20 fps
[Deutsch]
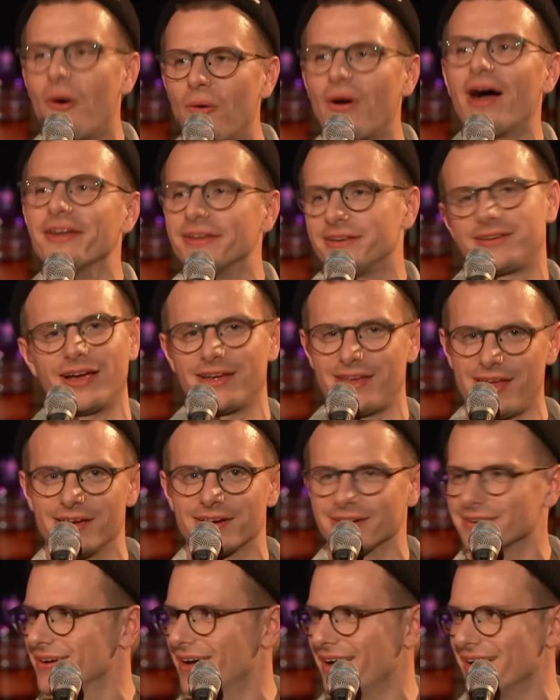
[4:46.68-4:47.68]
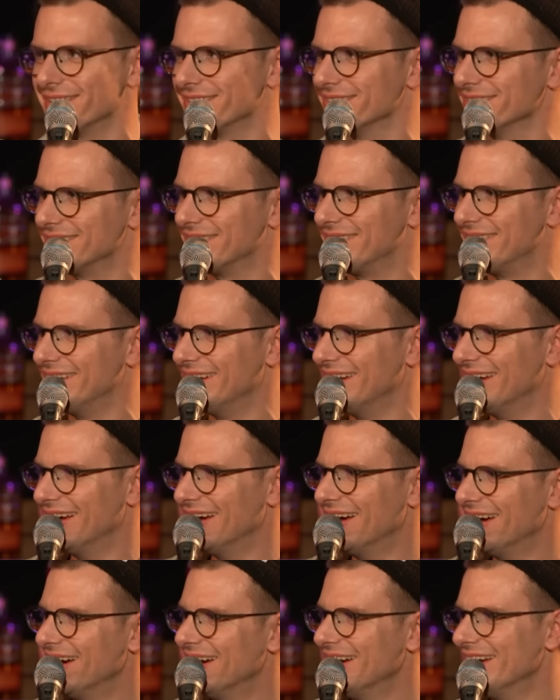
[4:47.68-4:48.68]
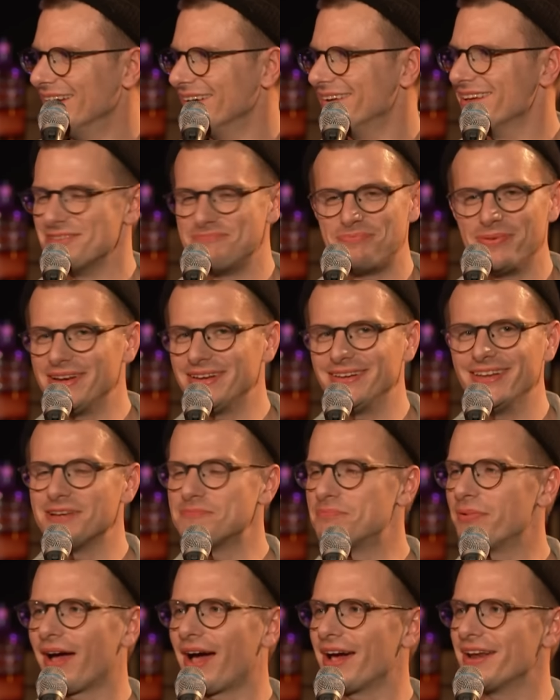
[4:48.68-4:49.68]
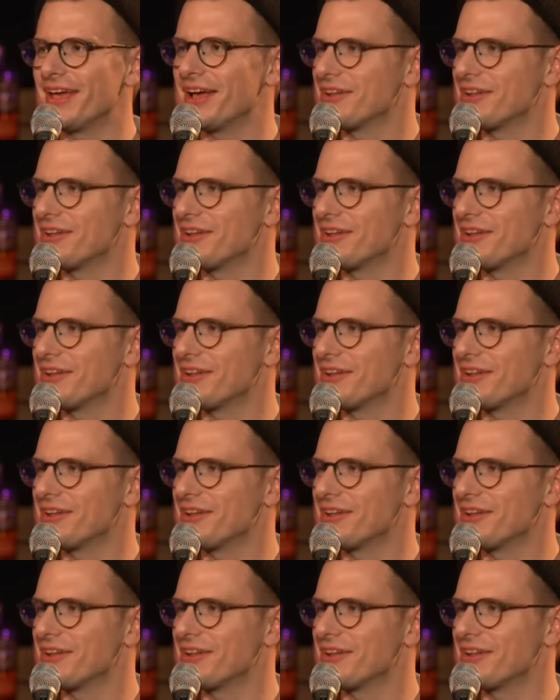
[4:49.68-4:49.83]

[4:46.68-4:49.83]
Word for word: auch an eine Karriere. Also, das bin ich nicht bereit